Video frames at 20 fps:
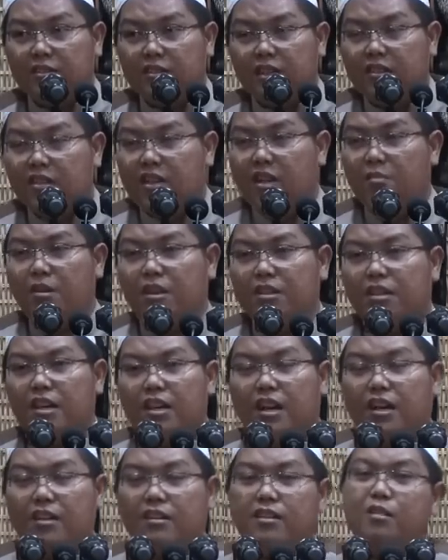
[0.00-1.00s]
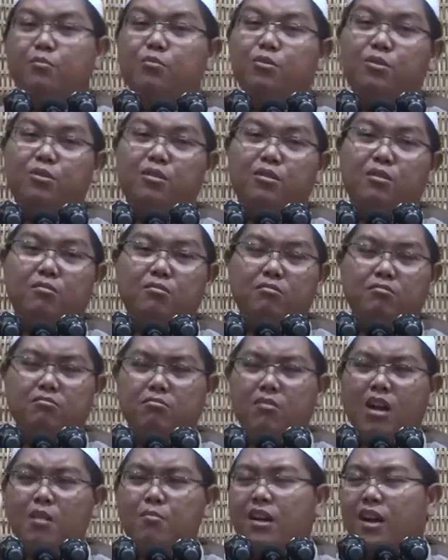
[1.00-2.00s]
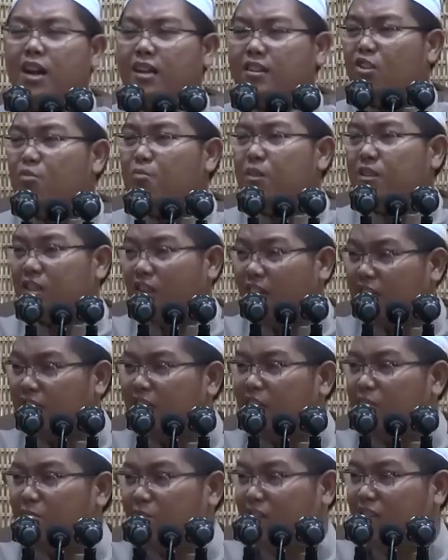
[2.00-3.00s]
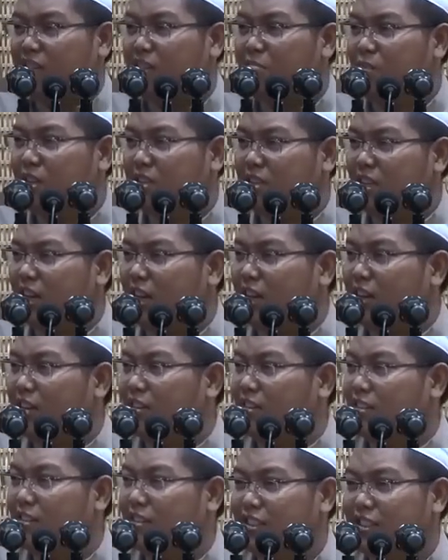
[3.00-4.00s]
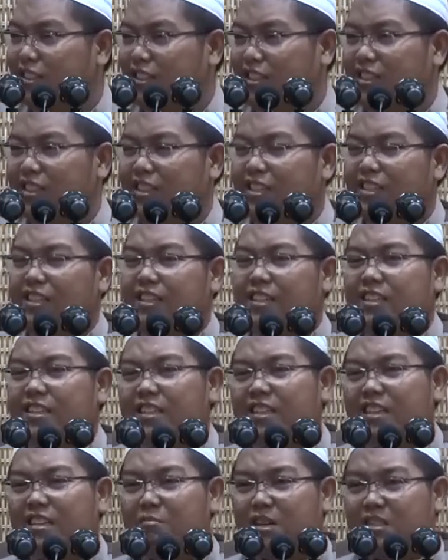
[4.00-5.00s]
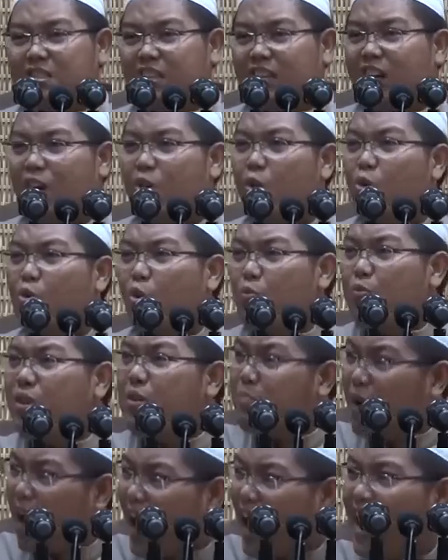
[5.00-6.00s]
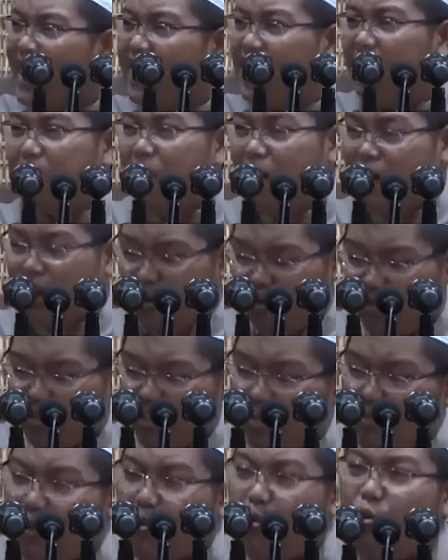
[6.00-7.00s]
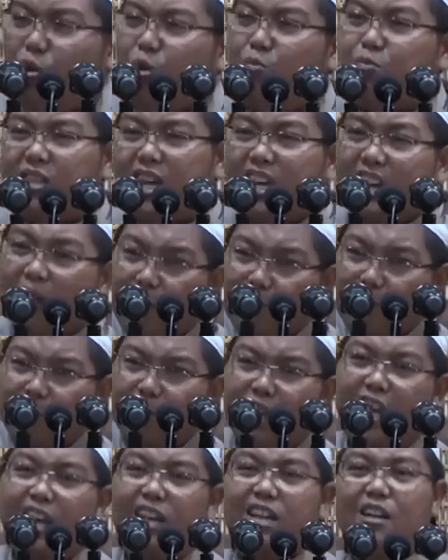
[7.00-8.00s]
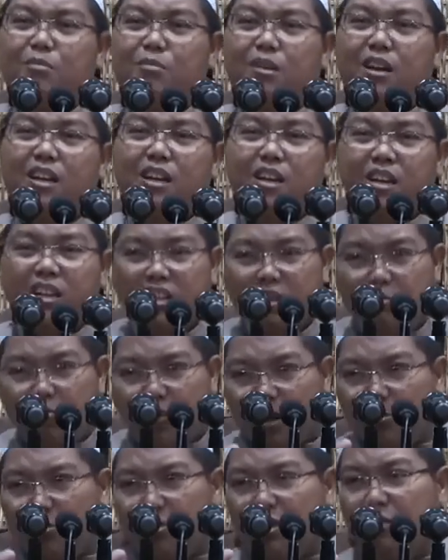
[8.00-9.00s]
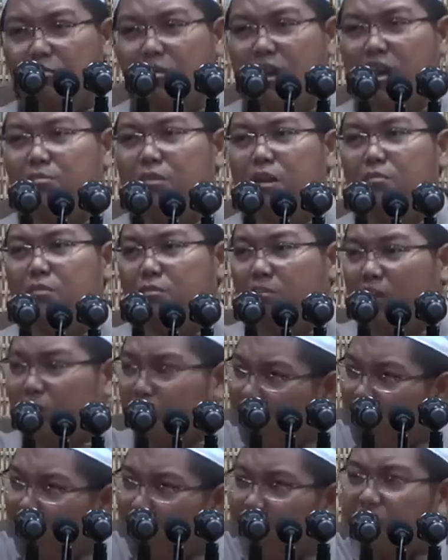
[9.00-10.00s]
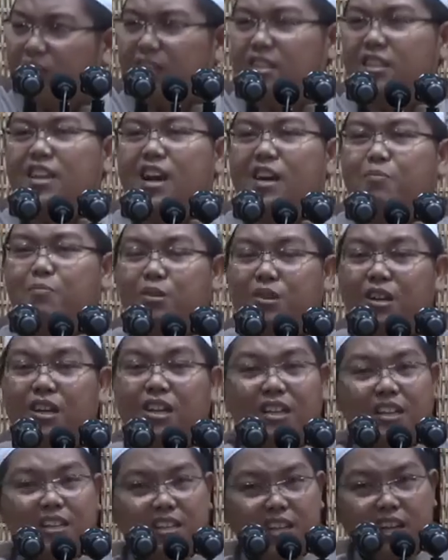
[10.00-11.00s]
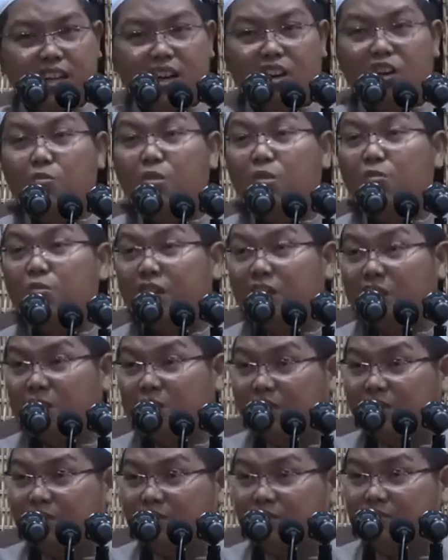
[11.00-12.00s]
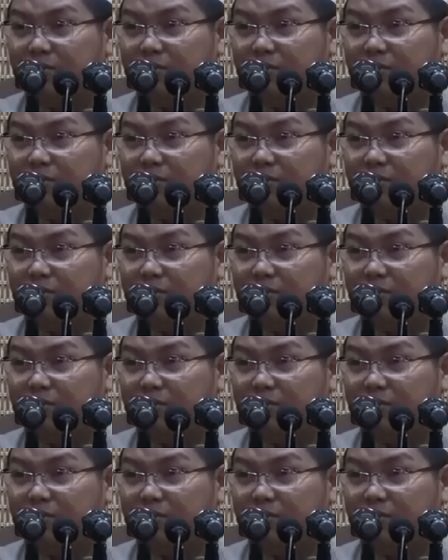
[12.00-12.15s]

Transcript: Dia tidak mengatakan, ibu, mama nggak tahu masalah gini, ma. Ini masalah, ini masalah hukum nih bahaya, ma. Kalau kita berhukum salah masuk neraka, ma. Ini bukan urusan mama. Mama sudah masak di dapur. Dia nggak ngomong begitu ya.